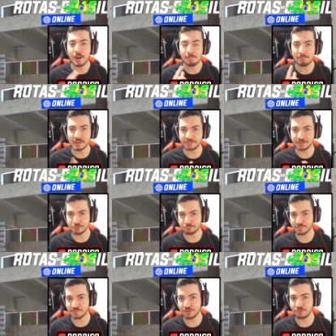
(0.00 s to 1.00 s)
mantendo
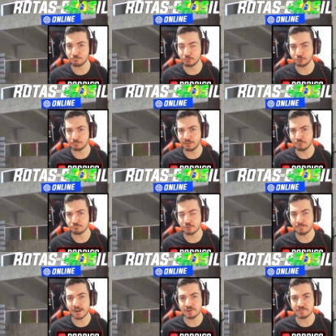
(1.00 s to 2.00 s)
vocês muito bem
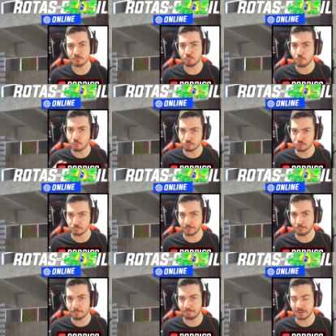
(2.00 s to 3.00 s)
informados. Então continue
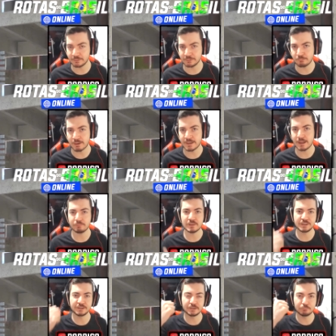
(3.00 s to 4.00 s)
acompanhando aqui o canal,
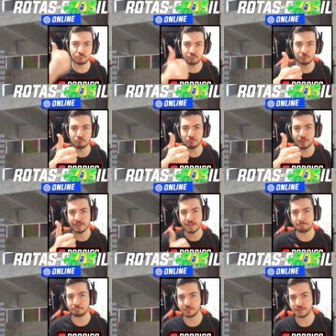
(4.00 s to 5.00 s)
deixando o seu joinha
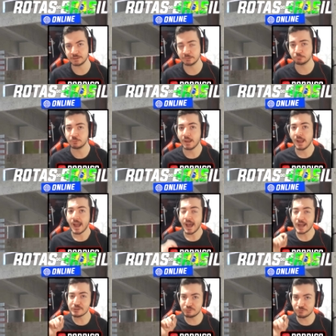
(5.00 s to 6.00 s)
apoiando,
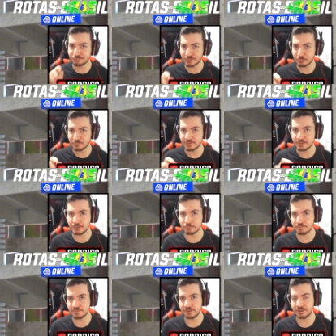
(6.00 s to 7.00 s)
ativando o sininho,
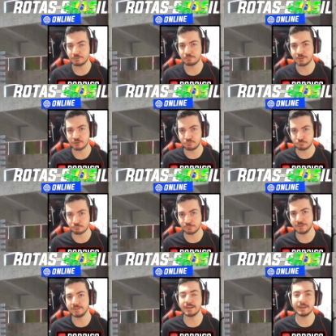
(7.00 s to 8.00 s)
você que não ativou
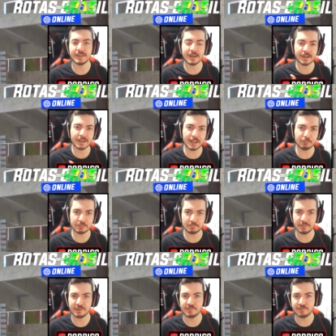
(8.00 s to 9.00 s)
ainda, e é claro
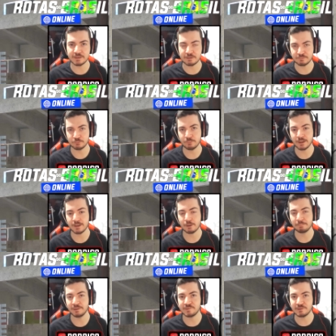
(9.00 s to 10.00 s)
também se inscrever no canal
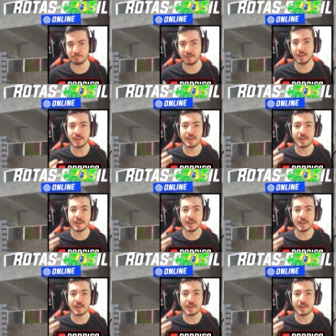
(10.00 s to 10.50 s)
para receber